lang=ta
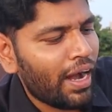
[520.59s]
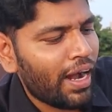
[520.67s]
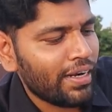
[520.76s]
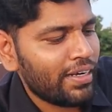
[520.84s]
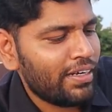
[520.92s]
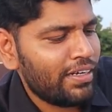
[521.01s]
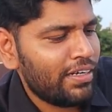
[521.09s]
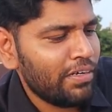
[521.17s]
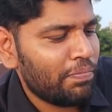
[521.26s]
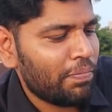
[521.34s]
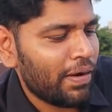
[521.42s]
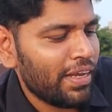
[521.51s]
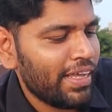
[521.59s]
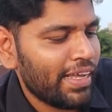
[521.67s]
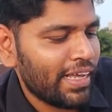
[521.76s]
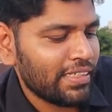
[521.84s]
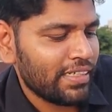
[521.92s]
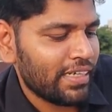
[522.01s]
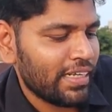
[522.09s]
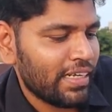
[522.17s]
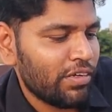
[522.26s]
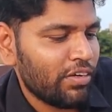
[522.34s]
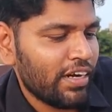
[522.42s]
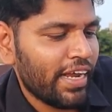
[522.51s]
அட்டு பழைய கேசட்
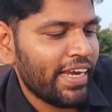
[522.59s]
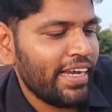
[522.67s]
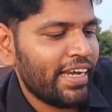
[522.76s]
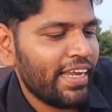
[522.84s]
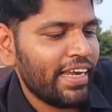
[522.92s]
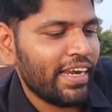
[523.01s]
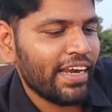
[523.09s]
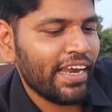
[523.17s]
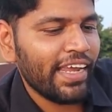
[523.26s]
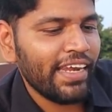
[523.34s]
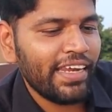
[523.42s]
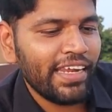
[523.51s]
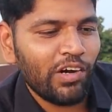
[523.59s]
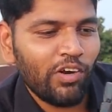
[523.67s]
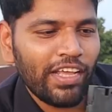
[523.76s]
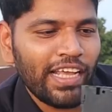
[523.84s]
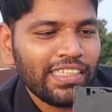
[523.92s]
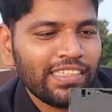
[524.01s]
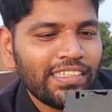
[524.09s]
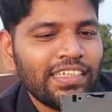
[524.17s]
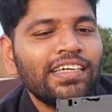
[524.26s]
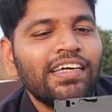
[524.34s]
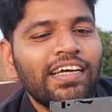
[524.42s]
கிட்டத்தட்ட ஒரு நைன்டீன் நைன்ட்டியில் உள்ள கேசட்டு